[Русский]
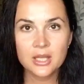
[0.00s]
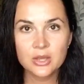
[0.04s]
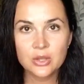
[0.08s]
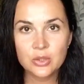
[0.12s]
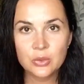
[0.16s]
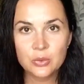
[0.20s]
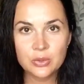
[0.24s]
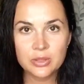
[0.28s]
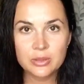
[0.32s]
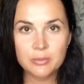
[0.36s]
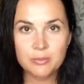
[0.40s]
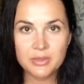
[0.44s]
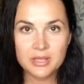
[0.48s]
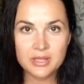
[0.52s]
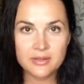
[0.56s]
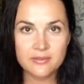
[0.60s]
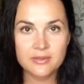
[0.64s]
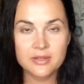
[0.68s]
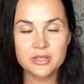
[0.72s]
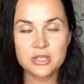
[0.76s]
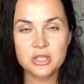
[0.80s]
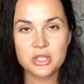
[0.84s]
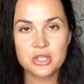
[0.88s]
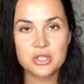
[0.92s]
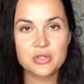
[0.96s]
Ну и
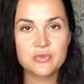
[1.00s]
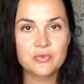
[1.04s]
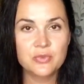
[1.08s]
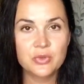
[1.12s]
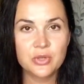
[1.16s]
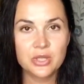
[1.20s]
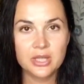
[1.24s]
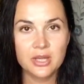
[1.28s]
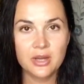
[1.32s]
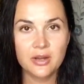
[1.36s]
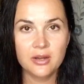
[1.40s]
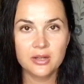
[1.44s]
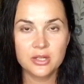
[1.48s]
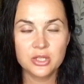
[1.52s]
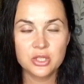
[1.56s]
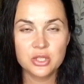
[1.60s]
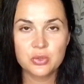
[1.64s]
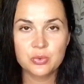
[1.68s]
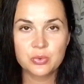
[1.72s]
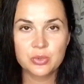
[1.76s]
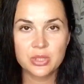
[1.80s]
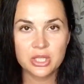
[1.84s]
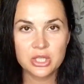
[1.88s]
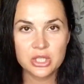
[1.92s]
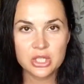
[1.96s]
первое, с чего я
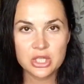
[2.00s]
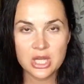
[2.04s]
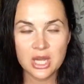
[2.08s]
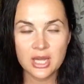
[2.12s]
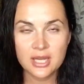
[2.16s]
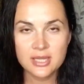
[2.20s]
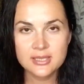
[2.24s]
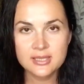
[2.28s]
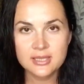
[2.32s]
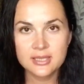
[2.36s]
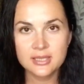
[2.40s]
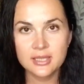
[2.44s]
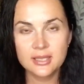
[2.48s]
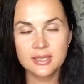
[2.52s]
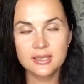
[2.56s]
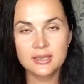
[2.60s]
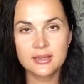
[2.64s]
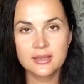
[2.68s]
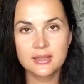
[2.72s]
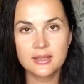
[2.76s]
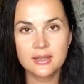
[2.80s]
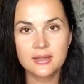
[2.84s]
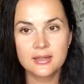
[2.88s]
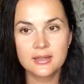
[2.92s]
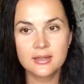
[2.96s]
хочу начать,
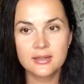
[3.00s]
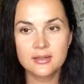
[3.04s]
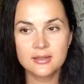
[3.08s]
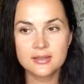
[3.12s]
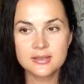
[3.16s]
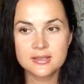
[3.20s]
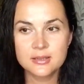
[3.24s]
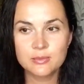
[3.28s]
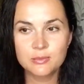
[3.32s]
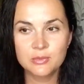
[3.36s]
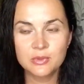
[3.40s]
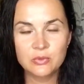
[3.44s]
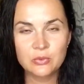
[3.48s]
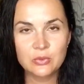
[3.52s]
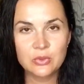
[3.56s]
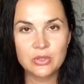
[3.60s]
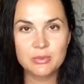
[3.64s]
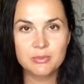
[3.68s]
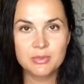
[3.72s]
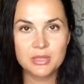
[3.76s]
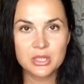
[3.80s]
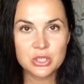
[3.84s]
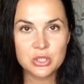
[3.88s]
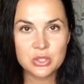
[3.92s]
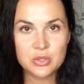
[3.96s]
это с моего
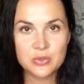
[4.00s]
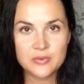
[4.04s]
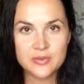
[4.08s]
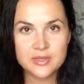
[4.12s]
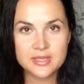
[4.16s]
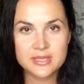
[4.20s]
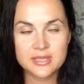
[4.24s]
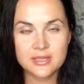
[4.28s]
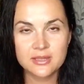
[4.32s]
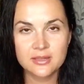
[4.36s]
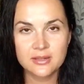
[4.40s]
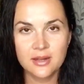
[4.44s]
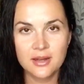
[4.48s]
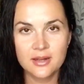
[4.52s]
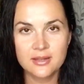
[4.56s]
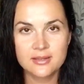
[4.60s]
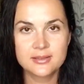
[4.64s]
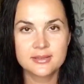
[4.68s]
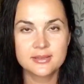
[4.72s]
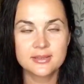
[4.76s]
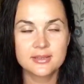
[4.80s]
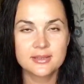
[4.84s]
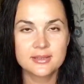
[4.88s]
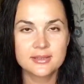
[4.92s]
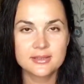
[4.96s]
небольшого
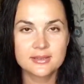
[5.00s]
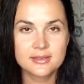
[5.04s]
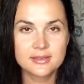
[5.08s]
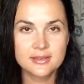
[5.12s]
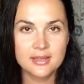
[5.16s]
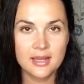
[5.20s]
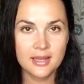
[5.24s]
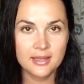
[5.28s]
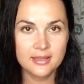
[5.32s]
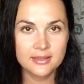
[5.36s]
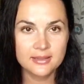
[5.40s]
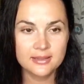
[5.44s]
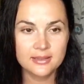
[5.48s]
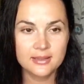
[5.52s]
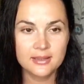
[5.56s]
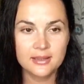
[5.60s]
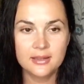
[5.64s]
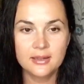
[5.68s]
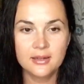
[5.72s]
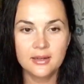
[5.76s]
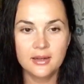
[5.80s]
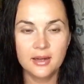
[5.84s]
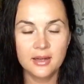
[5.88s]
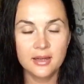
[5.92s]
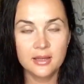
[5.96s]
заказа с
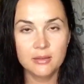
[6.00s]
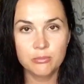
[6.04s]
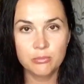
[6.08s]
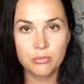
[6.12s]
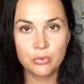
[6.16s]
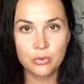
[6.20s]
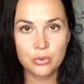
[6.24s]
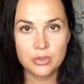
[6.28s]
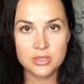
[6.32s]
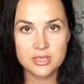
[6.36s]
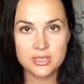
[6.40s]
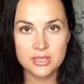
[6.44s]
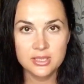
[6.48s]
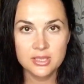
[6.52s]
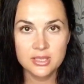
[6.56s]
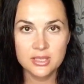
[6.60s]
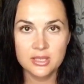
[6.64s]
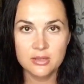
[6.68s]
сайта iBody.